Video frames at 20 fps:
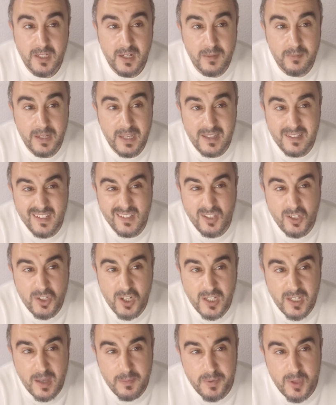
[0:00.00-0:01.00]
راه ما كيصادقش
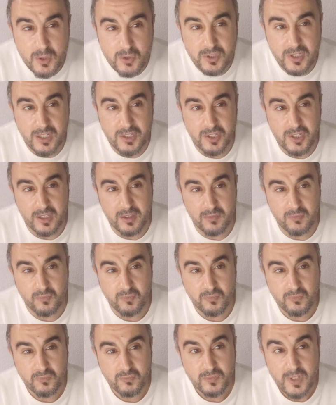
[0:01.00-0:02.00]
عليها بيدرو سانشيز
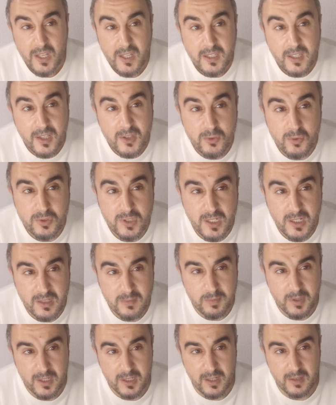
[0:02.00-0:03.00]
كدوز على
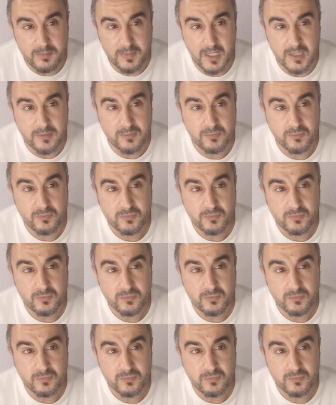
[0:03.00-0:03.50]
البرلمان